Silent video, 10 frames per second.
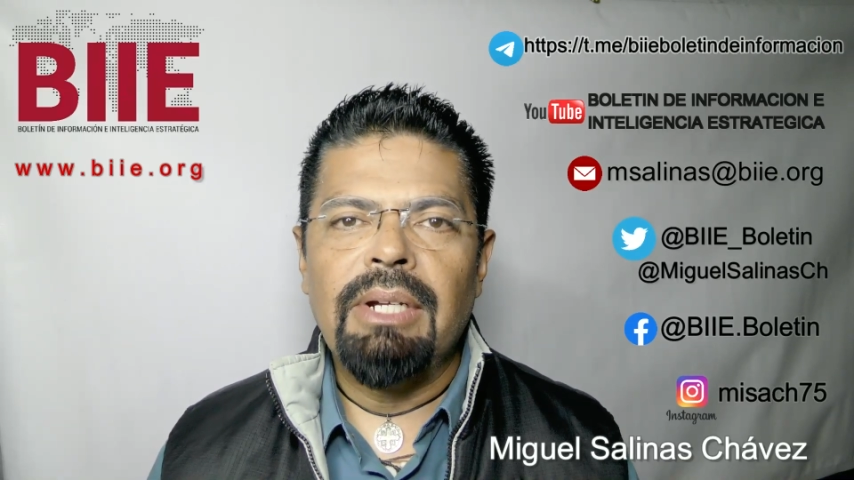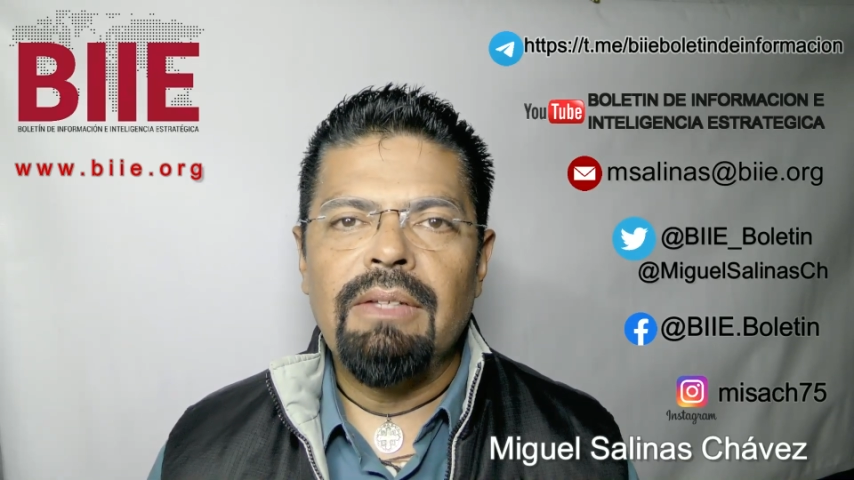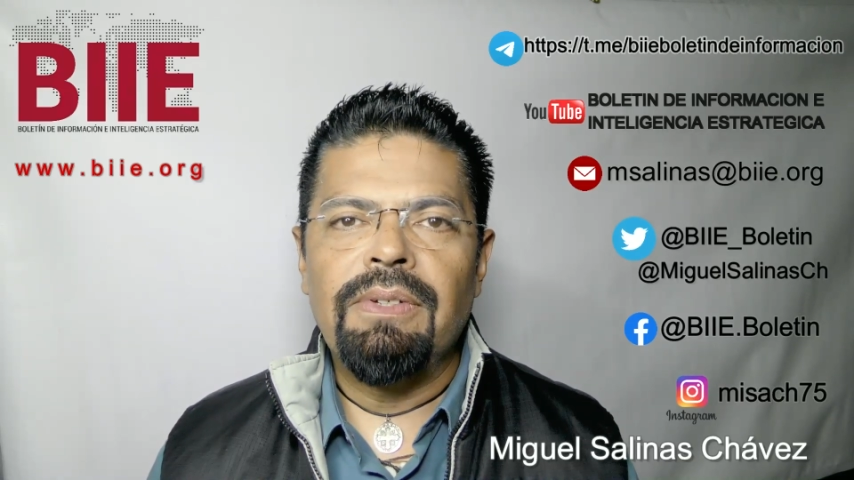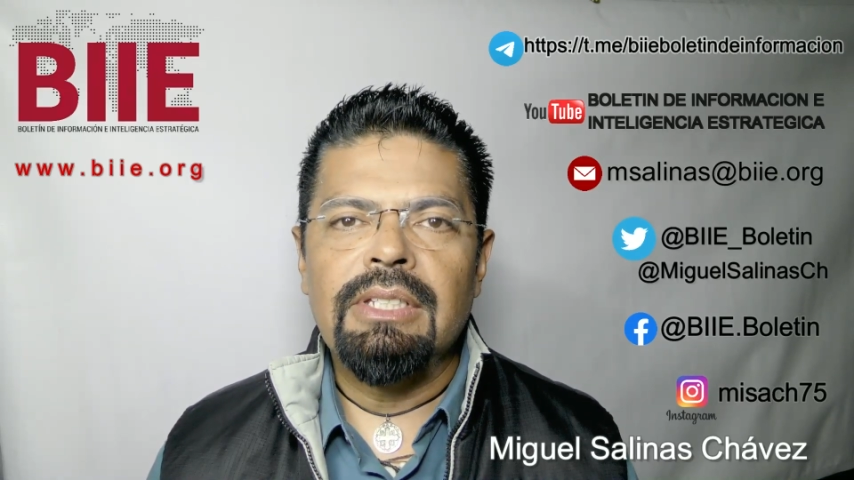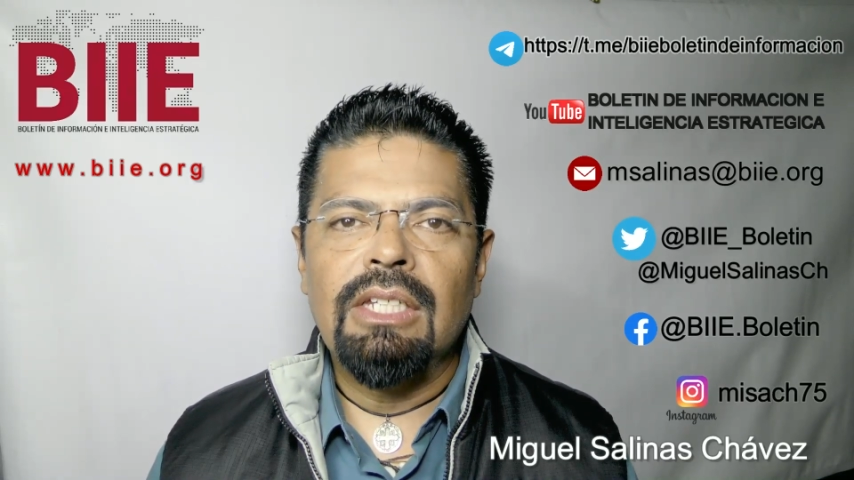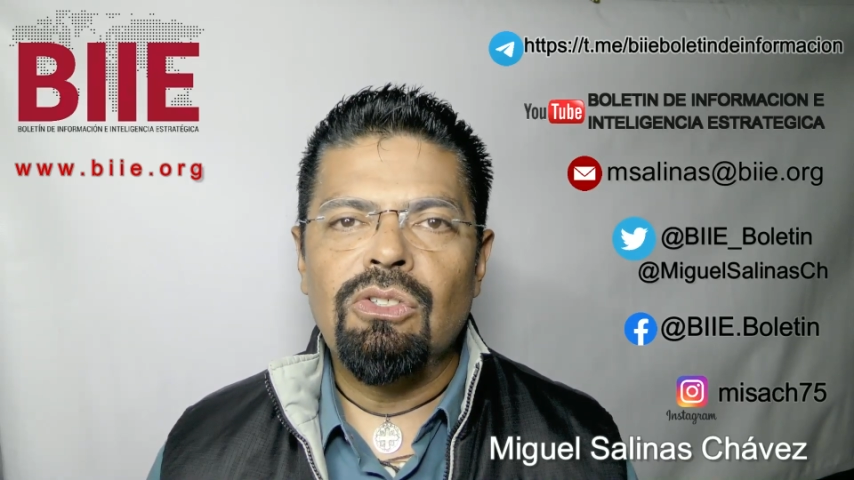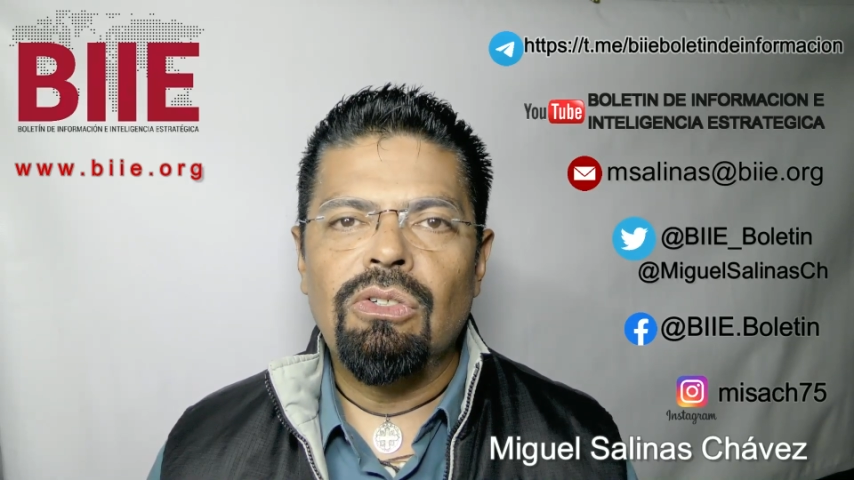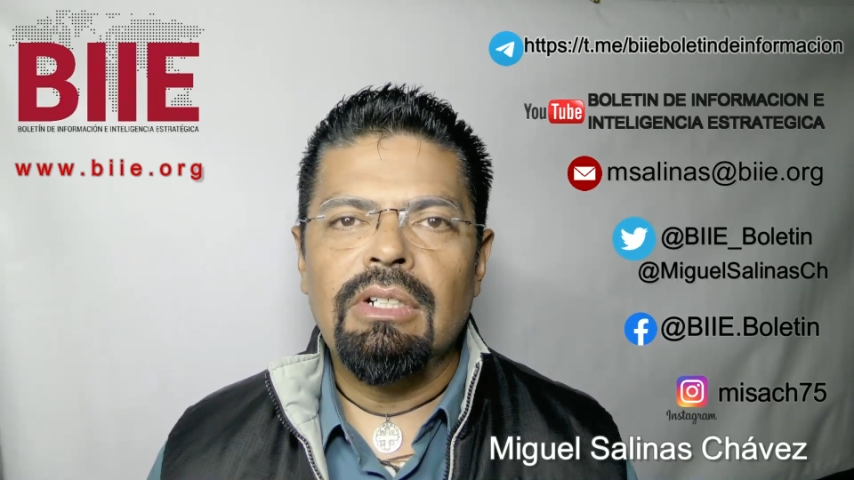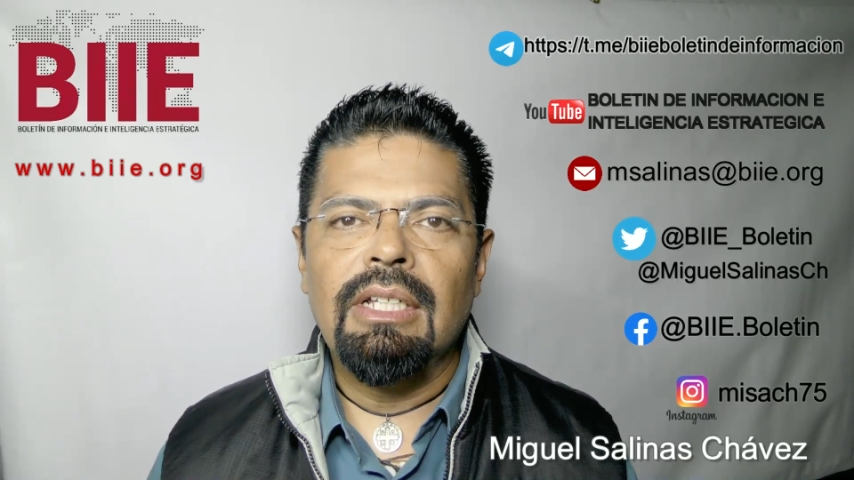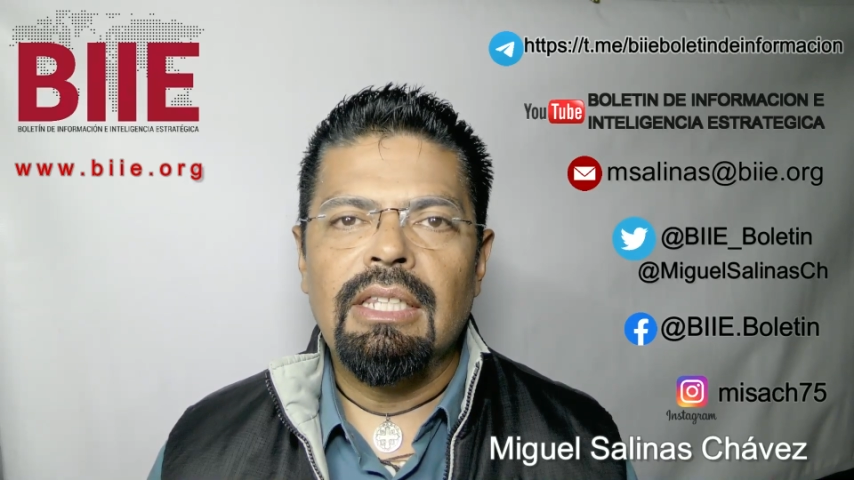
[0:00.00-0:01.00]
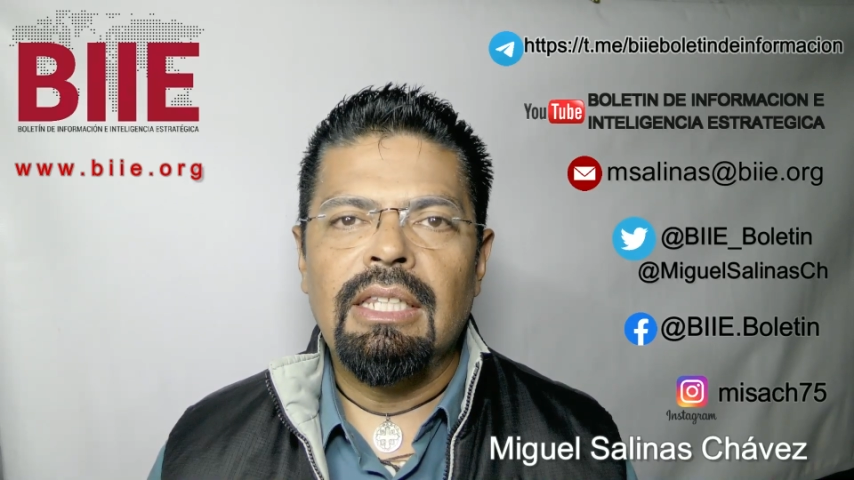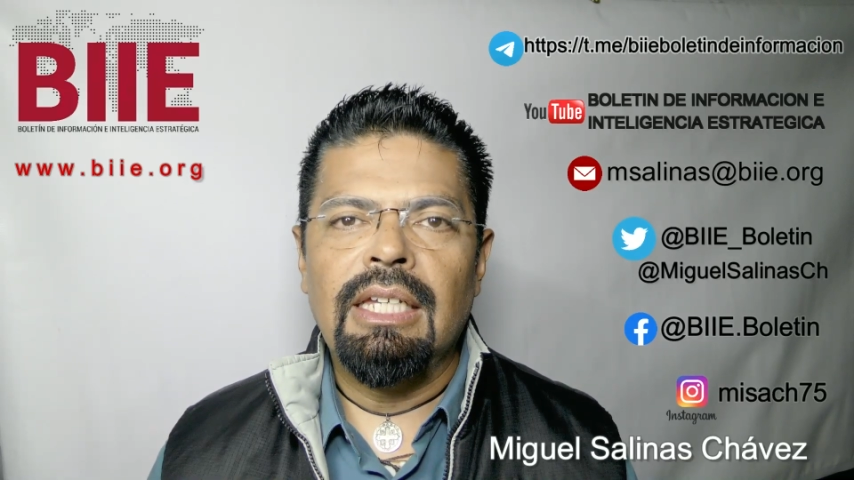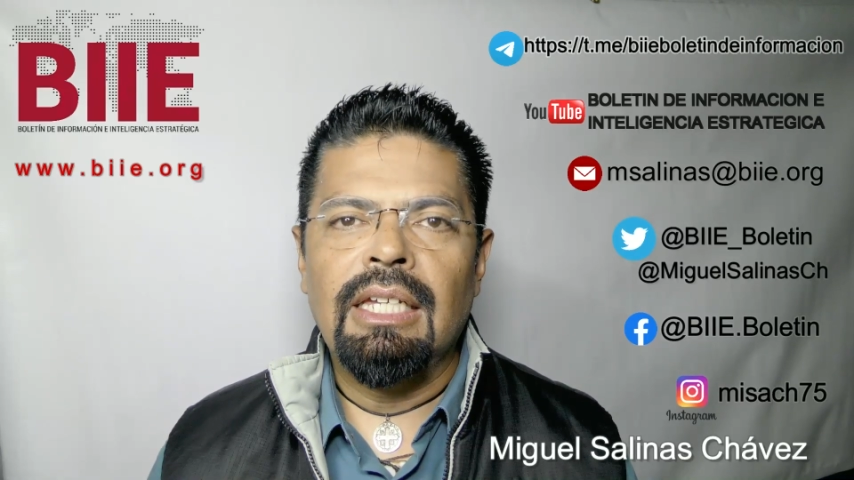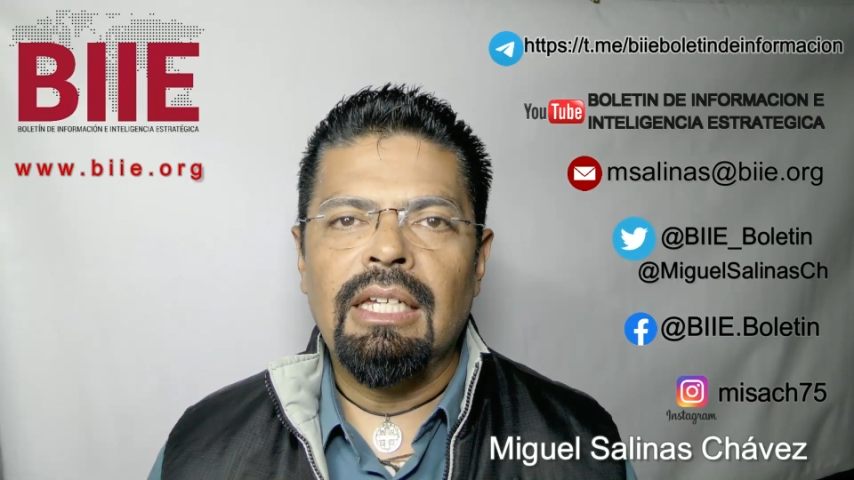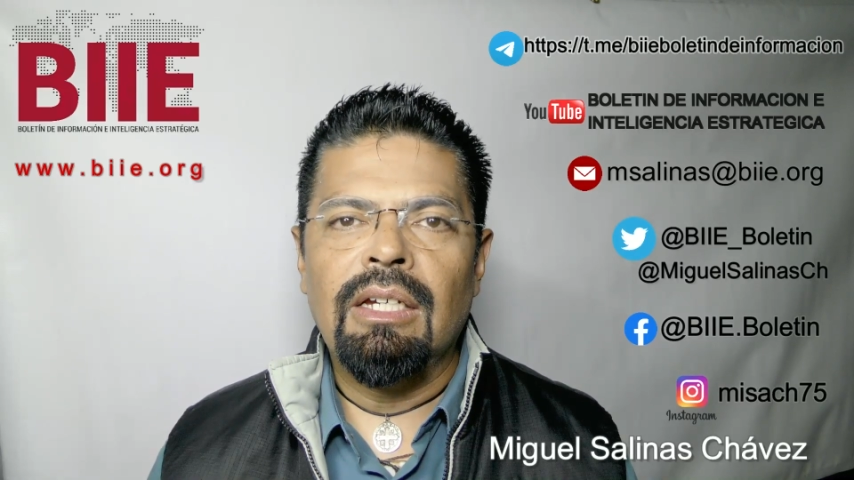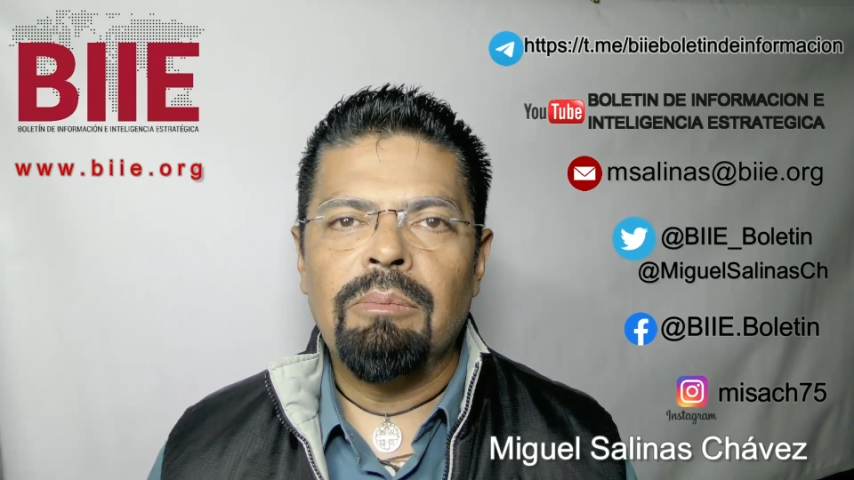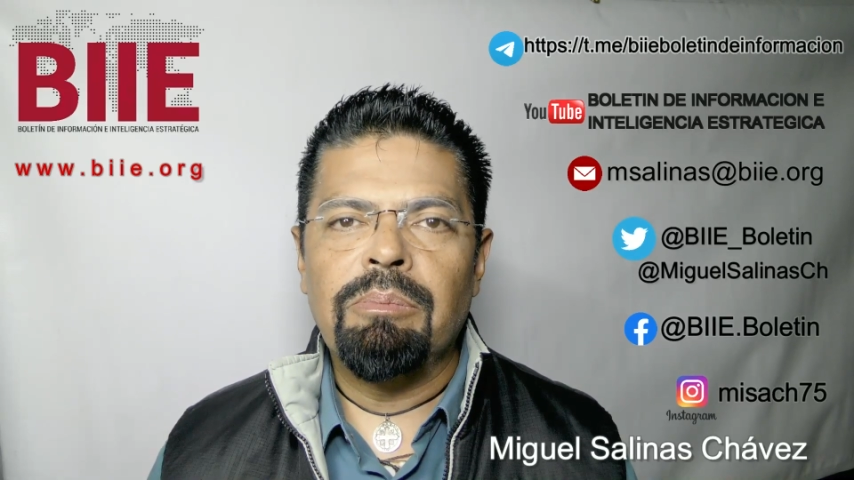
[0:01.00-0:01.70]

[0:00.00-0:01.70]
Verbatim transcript: manifestación de